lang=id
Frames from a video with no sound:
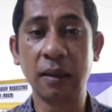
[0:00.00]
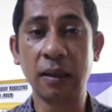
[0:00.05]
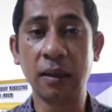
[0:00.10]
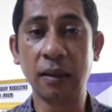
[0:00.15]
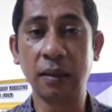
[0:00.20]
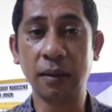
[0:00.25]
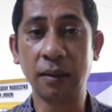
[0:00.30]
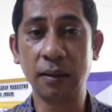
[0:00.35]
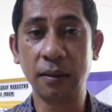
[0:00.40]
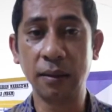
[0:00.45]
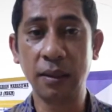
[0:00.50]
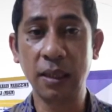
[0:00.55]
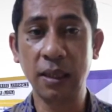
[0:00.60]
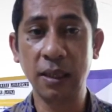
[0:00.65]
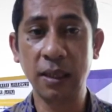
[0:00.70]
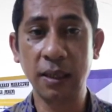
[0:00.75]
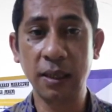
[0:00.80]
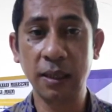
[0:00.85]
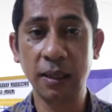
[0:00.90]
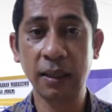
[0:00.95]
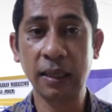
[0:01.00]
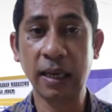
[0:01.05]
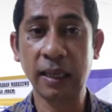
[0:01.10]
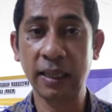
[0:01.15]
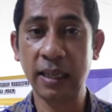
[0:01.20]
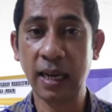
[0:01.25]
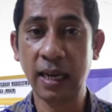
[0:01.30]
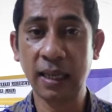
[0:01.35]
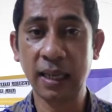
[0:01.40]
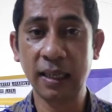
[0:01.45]
uh,
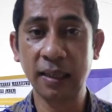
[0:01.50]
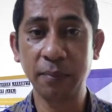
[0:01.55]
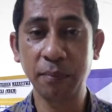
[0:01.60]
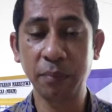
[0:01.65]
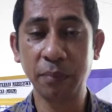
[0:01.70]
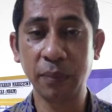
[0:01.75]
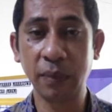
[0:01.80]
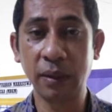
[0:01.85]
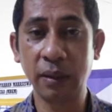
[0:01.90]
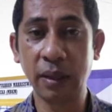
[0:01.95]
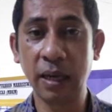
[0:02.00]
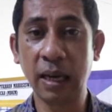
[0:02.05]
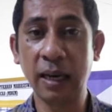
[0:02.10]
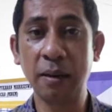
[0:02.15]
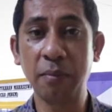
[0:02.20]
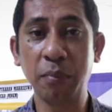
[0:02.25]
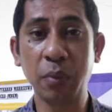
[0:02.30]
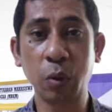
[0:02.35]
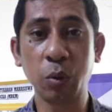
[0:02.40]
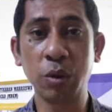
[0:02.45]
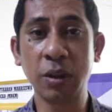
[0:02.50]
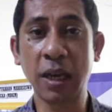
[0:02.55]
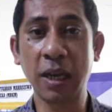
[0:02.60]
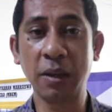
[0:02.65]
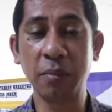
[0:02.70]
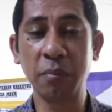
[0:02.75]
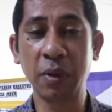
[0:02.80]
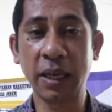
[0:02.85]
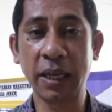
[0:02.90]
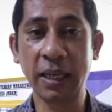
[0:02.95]
dikaryakan dalam
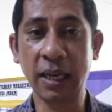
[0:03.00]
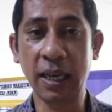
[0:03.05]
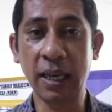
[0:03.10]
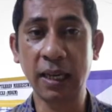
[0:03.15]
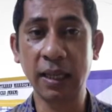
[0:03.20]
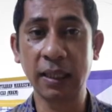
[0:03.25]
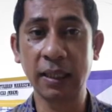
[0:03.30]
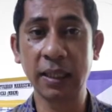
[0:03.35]
perusahaan mereka.